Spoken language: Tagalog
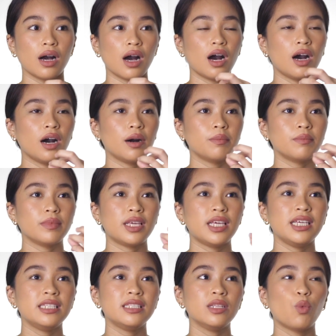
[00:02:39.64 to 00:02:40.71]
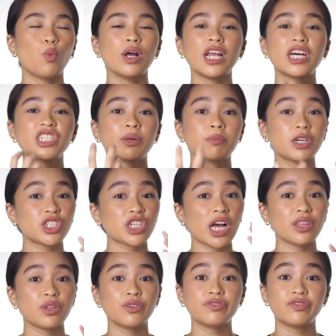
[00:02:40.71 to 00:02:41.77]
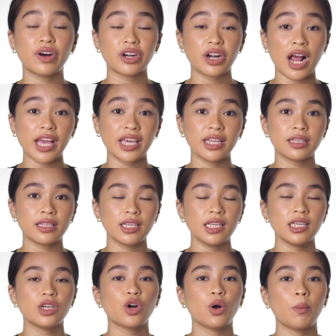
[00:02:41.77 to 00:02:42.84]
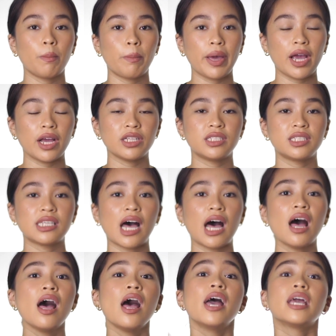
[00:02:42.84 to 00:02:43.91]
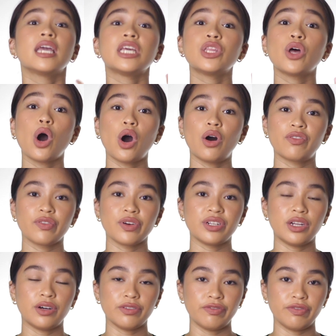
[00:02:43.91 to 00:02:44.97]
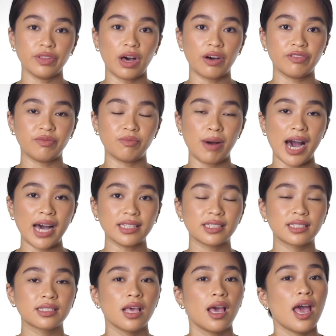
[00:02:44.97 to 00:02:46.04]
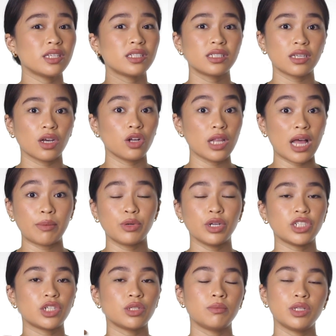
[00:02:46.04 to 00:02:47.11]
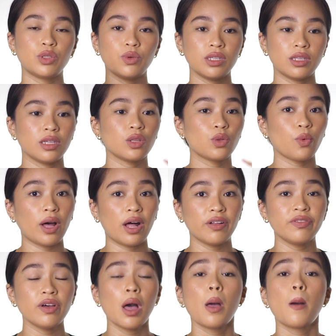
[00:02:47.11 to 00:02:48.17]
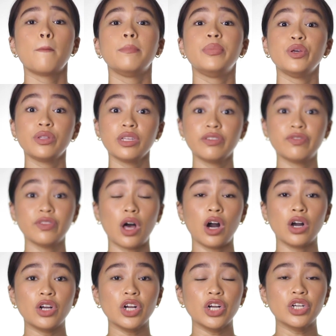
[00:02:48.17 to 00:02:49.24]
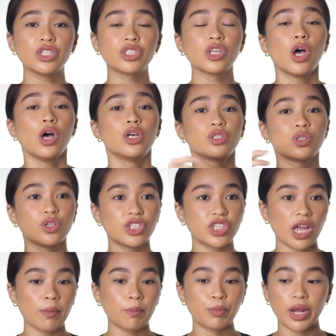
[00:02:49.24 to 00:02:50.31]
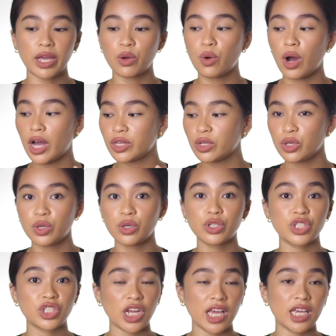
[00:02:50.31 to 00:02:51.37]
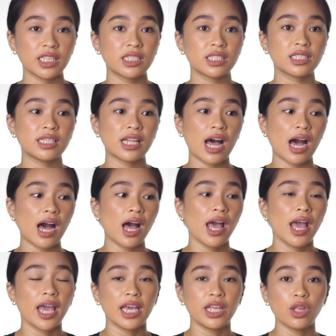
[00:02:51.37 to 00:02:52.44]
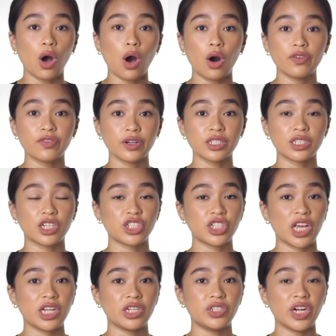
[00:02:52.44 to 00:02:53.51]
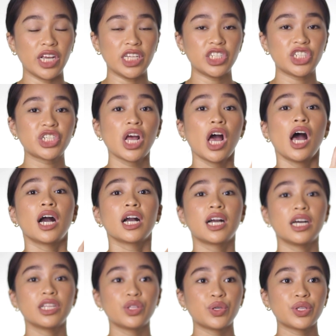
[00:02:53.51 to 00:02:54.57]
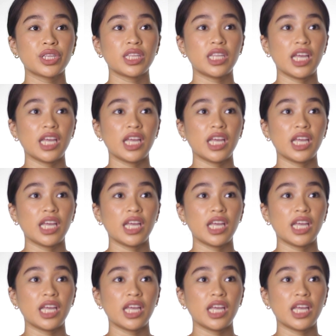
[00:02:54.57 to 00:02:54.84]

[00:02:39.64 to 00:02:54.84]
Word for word: um, hin- wala siyang masyadong variety compared sa ino-offer ng fluff mats. This is a collaboration between the 12 beauty vloggers. So, syempre, kung ano yung shades na ino-offer sa shade range, ganun